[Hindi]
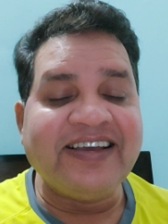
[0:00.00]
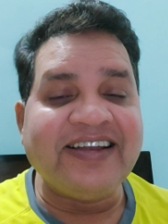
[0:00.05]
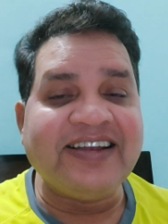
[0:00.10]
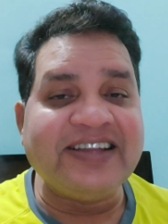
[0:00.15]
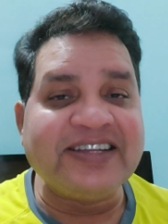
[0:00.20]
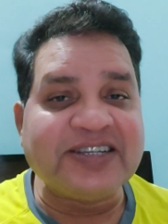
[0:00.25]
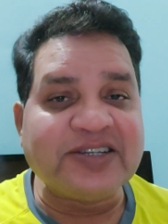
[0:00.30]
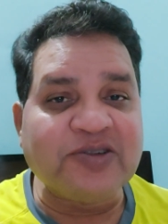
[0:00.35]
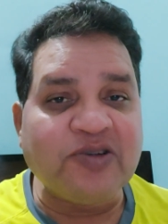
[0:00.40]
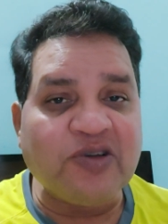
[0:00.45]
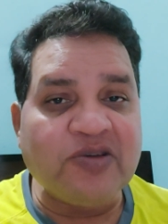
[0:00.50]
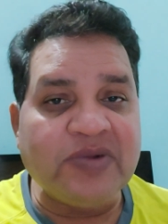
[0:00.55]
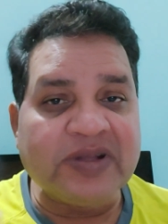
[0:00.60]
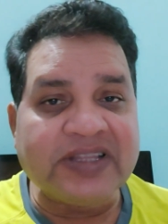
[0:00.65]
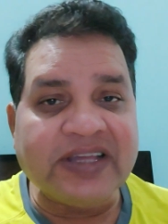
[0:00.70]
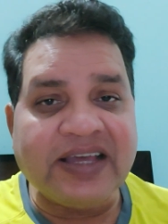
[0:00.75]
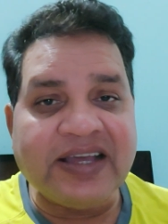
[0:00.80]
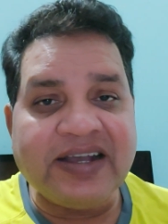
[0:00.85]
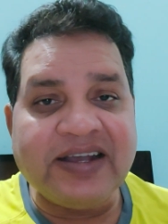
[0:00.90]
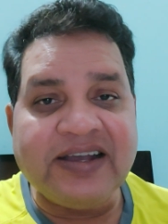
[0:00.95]
लिस्ट कोई
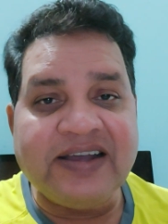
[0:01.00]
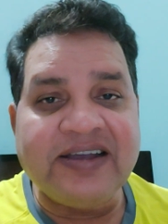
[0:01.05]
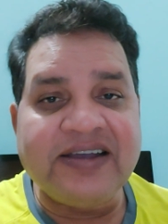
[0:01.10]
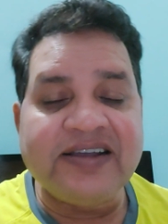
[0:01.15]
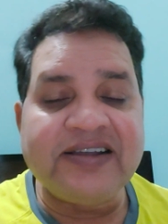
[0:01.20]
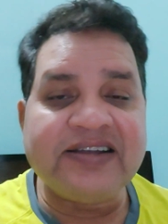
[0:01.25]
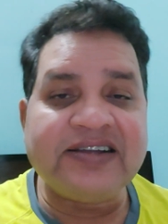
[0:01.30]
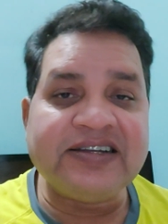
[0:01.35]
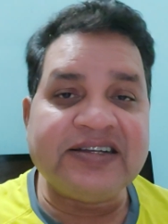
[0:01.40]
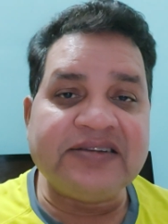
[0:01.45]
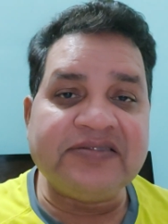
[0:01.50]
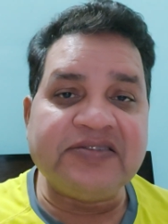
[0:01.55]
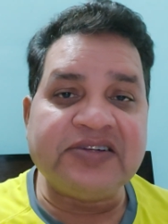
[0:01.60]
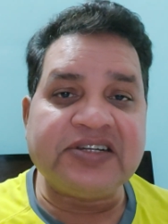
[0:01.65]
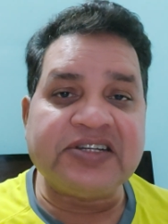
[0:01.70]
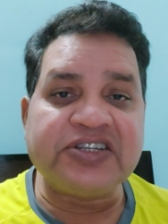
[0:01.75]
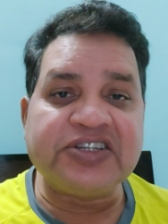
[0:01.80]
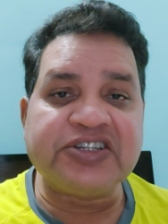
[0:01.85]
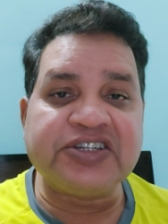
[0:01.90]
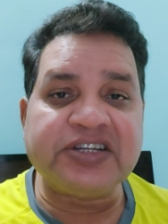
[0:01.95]
बताएगा
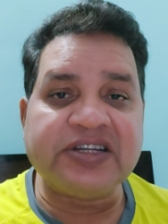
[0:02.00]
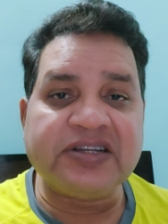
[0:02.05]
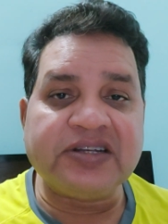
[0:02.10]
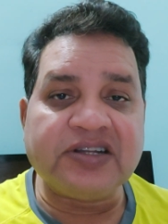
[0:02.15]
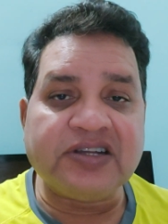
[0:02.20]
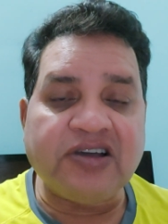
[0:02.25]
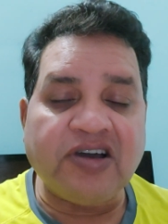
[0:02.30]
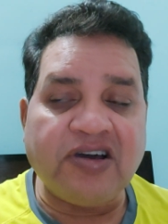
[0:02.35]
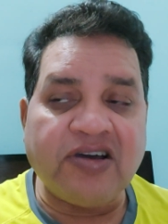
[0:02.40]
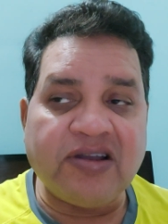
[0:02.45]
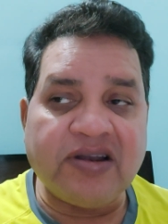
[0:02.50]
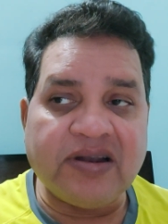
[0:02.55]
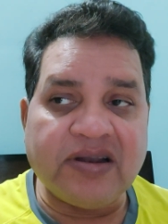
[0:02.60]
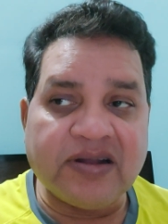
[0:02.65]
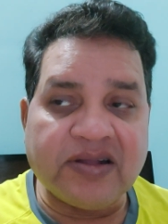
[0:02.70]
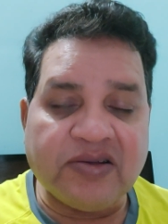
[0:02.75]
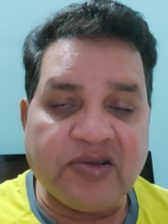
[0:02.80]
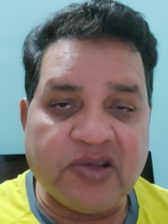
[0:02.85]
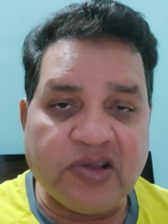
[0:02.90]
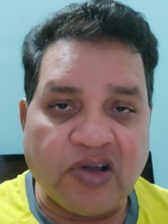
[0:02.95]
इनविटेशन कॉल
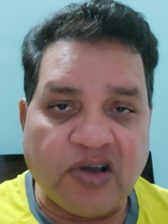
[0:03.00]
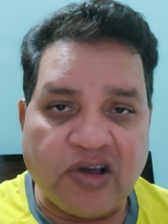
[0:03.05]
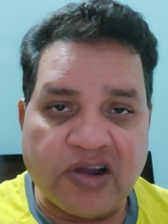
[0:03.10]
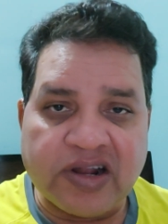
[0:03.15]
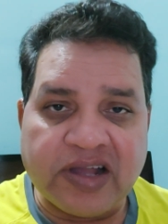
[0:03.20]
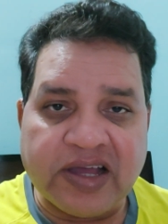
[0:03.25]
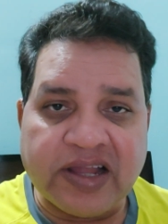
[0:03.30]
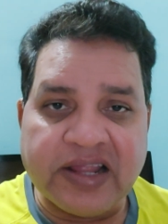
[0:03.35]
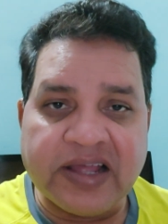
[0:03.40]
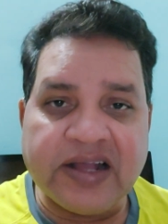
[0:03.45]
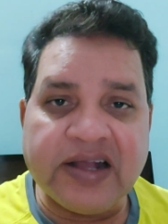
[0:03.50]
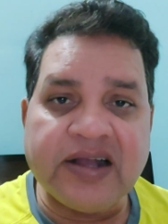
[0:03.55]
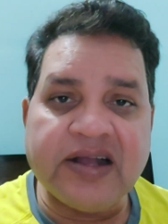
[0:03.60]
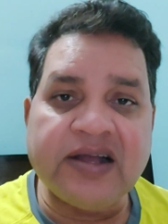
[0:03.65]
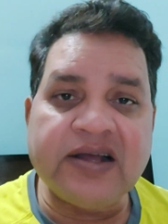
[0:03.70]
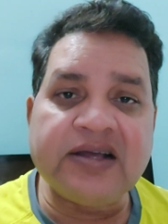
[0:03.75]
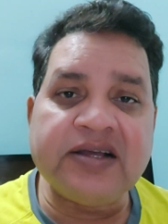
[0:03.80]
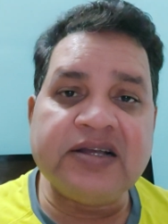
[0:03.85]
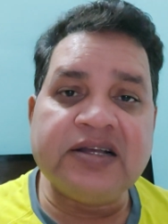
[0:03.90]
कोई और करेगा